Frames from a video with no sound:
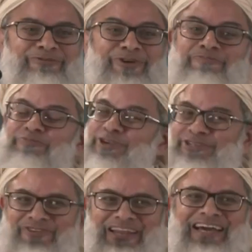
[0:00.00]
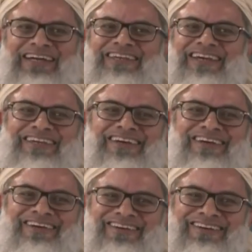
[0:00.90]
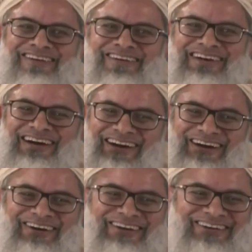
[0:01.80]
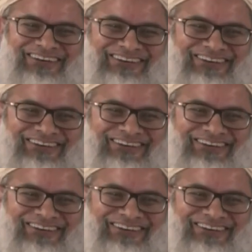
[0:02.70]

वो पुलिस वाले आ जाएंगे हाँ हाँ